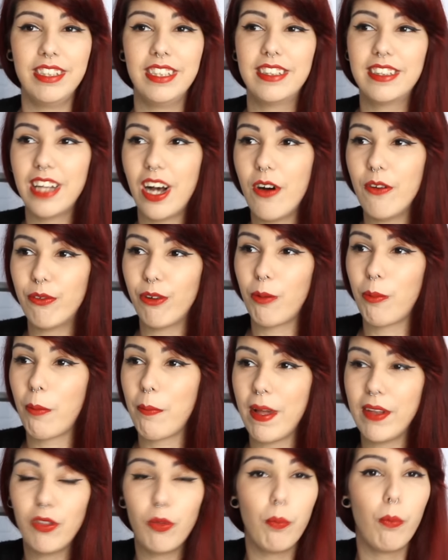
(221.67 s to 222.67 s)
Então foi um
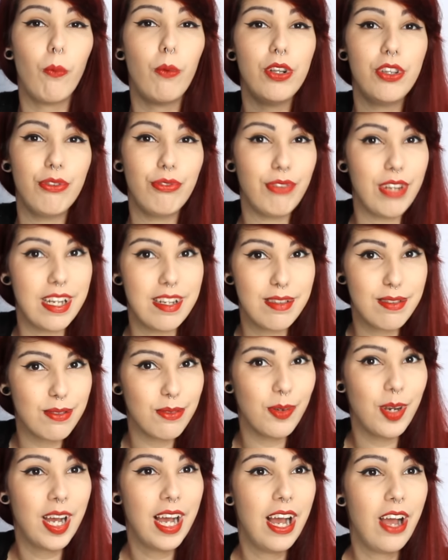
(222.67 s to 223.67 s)
momento muito difícil,